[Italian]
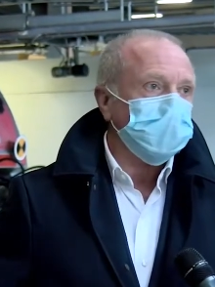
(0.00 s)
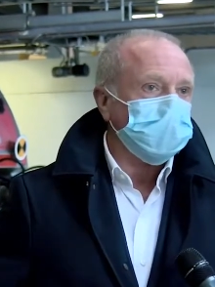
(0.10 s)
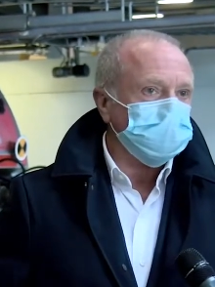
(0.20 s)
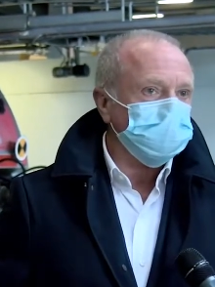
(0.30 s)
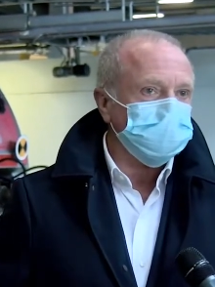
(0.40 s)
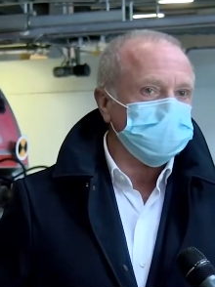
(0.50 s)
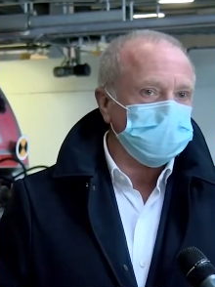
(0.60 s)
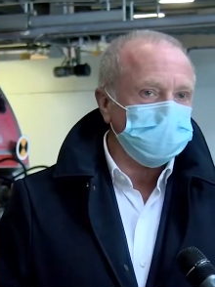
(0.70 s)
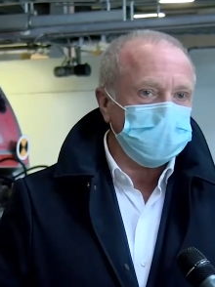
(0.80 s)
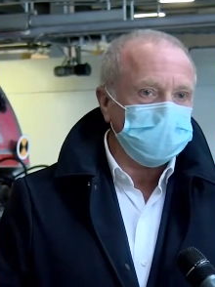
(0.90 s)

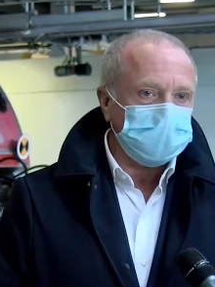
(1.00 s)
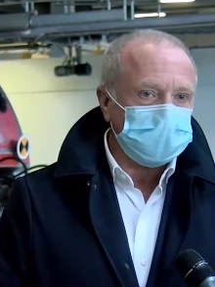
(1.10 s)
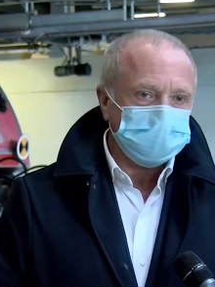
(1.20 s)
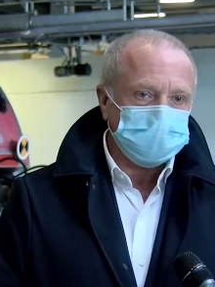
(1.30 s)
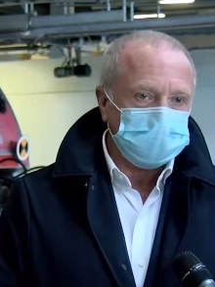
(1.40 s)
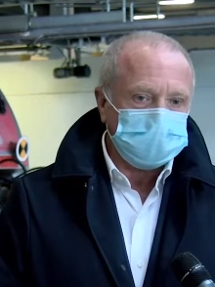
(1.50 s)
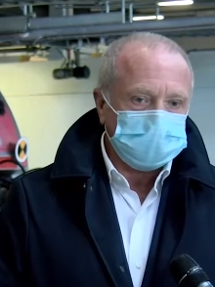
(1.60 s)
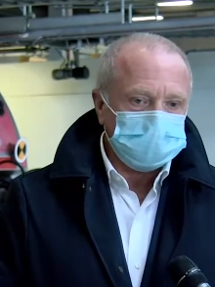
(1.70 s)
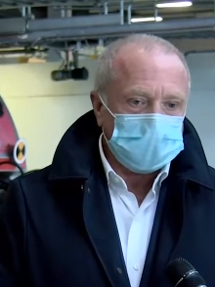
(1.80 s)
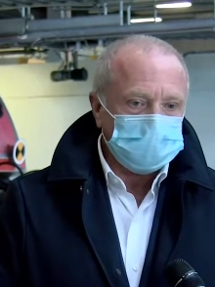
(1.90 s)
responsabilità che
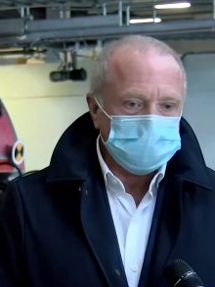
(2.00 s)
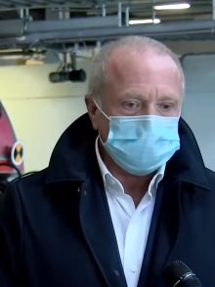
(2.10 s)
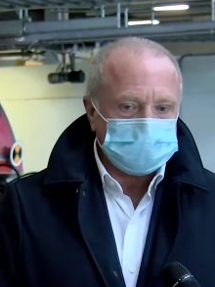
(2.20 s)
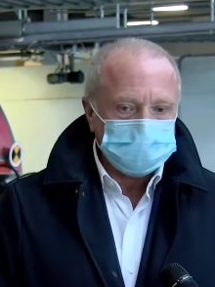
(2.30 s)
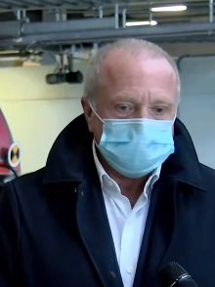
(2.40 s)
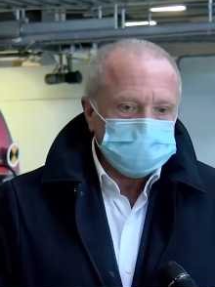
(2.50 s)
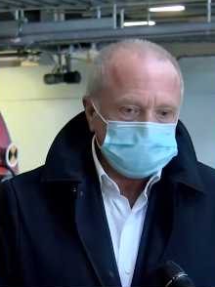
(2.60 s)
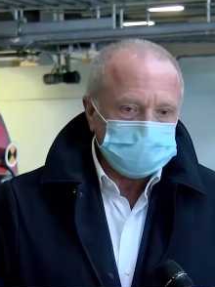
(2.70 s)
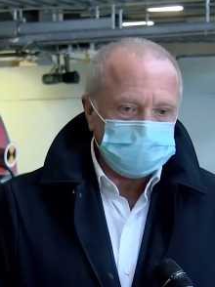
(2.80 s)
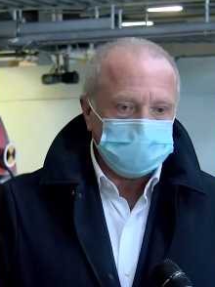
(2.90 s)
abbiamo notato
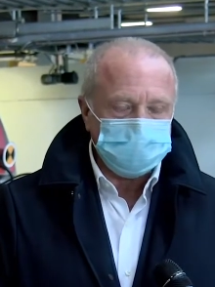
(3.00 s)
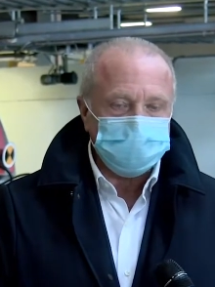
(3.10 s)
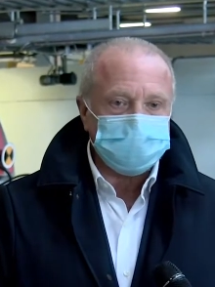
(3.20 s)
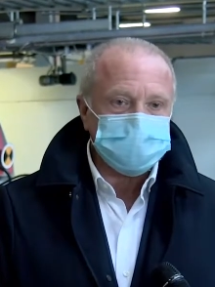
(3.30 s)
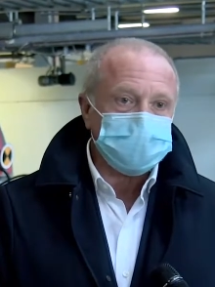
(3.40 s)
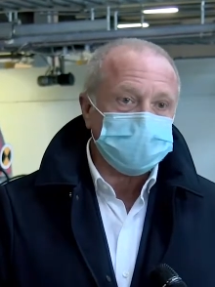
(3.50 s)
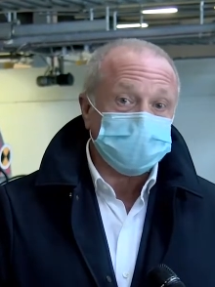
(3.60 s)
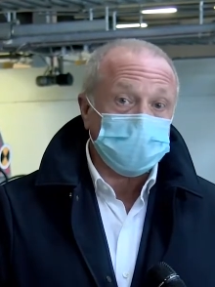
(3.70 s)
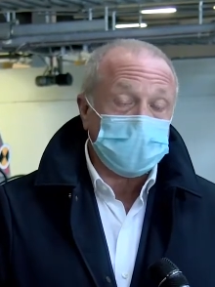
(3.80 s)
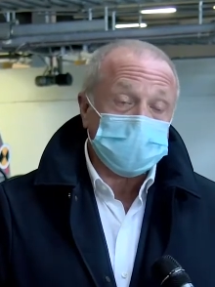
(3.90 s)
in diverse
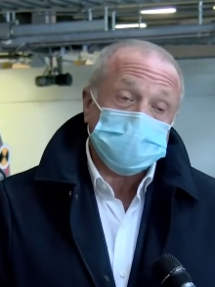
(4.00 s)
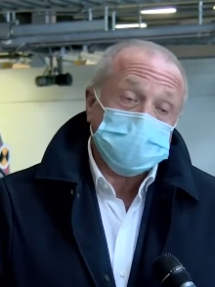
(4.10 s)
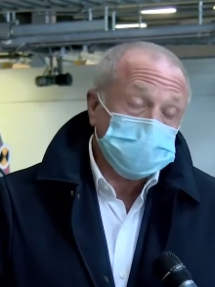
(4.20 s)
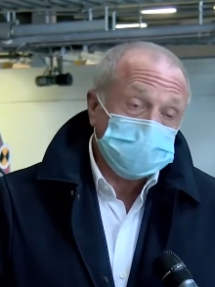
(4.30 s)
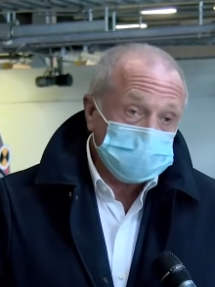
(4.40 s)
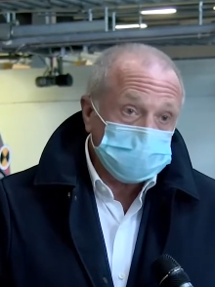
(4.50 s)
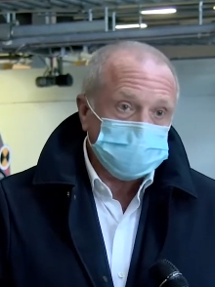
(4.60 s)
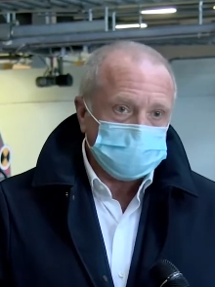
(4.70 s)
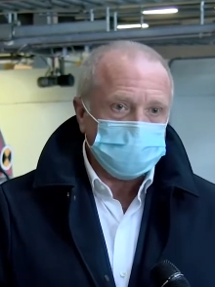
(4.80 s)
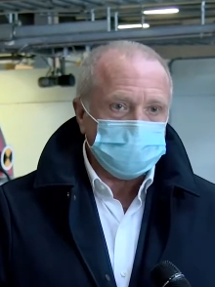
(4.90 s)
altre parti, non in
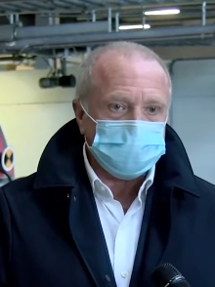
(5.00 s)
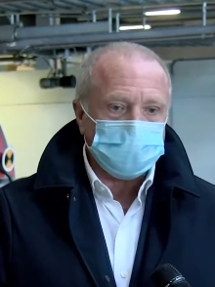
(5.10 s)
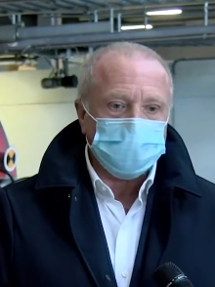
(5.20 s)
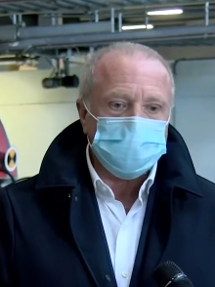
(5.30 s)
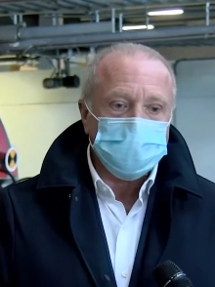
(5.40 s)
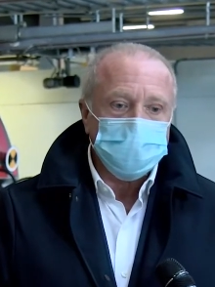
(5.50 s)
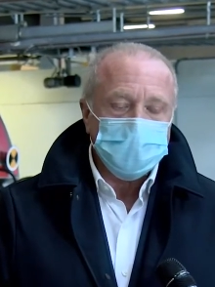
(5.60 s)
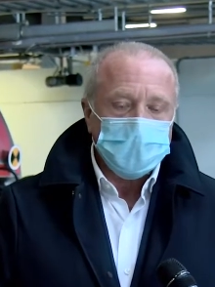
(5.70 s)
tutte purtroppo,